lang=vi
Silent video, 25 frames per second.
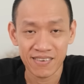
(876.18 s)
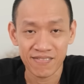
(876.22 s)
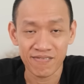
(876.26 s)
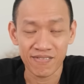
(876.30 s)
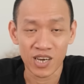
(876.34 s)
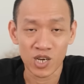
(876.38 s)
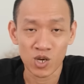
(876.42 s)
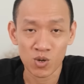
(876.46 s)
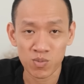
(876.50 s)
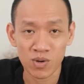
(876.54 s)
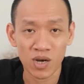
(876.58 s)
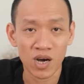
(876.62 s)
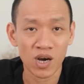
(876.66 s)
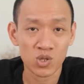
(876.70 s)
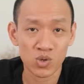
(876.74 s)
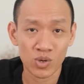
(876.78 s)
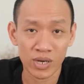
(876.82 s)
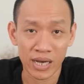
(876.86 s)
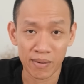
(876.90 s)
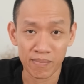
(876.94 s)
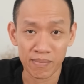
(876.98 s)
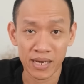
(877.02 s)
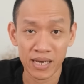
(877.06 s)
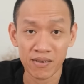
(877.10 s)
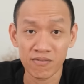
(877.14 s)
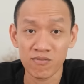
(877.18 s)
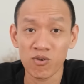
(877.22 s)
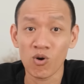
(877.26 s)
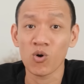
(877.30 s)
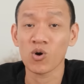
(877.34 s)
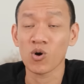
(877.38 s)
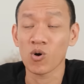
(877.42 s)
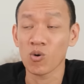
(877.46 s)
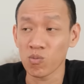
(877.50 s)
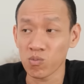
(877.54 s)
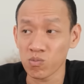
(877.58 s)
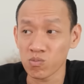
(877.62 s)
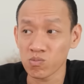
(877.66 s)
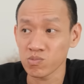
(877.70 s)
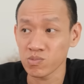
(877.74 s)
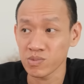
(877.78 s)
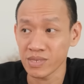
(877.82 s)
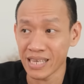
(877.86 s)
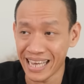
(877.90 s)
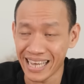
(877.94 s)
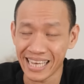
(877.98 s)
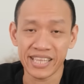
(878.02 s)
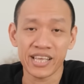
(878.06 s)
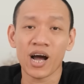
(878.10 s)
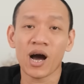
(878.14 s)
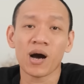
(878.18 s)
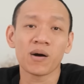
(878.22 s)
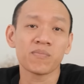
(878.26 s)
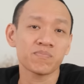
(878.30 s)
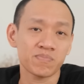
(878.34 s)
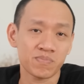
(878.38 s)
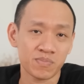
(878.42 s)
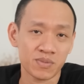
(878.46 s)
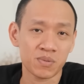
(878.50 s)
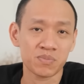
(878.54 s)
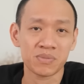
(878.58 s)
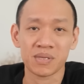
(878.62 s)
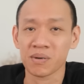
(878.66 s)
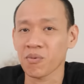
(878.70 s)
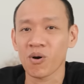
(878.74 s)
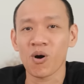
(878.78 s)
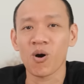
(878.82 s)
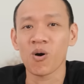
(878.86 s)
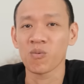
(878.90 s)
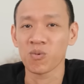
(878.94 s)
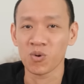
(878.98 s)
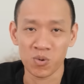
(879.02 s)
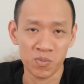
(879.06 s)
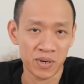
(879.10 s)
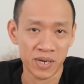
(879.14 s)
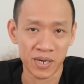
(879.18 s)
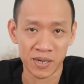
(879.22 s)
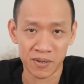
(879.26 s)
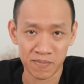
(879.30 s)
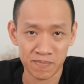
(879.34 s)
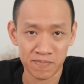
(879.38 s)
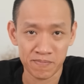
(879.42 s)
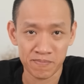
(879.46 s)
Và lúc đó tôi cảm thấy vô cùng nhẹ nhõm trong tâm hồn của mình.